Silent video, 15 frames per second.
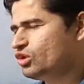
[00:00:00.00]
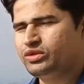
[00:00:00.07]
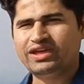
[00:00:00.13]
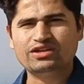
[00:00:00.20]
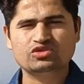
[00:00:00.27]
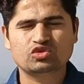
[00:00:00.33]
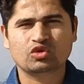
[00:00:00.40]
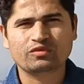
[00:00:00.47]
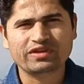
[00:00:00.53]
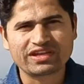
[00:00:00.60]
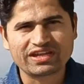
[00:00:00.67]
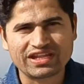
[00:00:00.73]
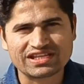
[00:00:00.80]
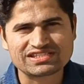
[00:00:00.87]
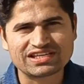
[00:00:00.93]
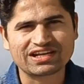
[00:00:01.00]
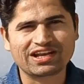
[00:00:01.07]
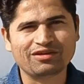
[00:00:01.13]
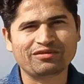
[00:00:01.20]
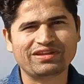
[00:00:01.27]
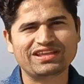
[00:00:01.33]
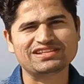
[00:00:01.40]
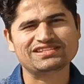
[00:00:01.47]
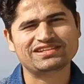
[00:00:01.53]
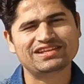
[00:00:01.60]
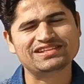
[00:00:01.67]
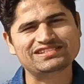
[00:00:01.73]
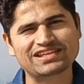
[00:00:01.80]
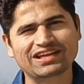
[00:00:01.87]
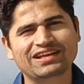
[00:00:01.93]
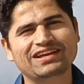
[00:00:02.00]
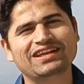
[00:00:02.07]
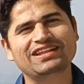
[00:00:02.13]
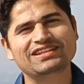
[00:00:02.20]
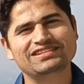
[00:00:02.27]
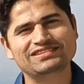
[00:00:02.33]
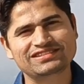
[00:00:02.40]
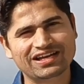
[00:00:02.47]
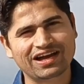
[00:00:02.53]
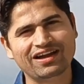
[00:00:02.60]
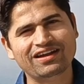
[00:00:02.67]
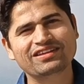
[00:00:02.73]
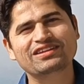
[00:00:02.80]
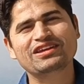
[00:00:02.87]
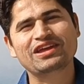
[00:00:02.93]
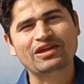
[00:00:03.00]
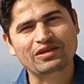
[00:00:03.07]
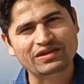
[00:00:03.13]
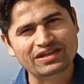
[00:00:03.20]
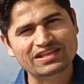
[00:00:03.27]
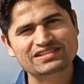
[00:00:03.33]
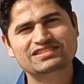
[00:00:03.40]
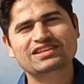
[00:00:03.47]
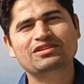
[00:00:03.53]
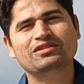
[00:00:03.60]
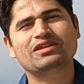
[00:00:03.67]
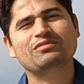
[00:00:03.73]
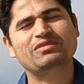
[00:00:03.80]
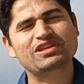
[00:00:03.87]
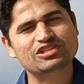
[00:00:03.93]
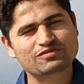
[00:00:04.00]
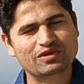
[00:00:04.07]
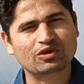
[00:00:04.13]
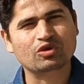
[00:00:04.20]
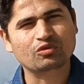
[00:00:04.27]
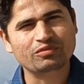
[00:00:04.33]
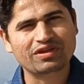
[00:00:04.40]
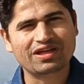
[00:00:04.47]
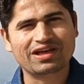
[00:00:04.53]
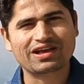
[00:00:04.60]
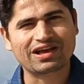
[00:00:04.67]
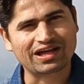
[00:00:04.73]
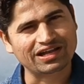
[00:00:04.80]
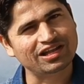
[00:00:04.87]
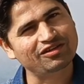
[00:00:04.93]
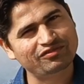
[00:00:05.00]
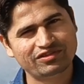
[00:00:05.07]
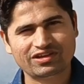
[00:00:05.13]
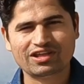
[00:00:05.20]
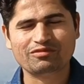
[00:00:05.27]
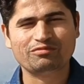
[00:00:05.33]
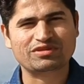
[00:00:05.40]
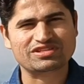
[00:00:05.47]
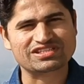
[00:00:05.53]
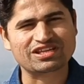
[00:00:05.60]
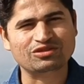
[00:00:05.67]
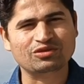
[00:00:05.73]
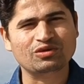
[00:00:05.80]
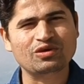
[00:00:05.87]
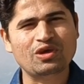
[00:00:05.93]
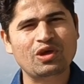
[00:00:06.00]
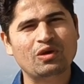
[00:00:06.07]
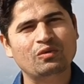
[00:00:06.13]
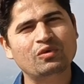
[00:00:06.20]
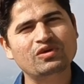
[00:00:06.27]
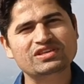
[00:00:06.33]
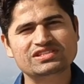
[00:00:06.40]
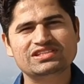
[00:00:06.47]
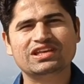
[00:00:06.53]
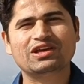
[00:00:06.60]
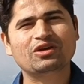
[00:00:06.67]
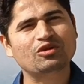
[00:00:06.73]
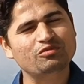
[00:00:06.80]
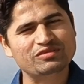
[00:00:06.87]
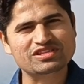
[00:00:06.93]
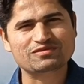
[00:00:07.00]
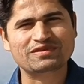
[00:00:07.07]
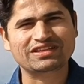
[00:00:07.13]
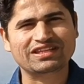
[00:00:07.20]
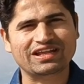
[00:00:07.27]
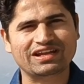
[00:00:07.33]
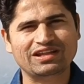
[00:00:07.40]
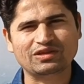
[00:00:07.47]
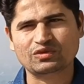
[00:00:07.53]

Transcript: तो यार जो भी नेचर लवर है जिन्हें जंगल झाड़ नेचर के बीच में घूमना खाना पीना पसंद हो वो इस जगह को मिस मत करना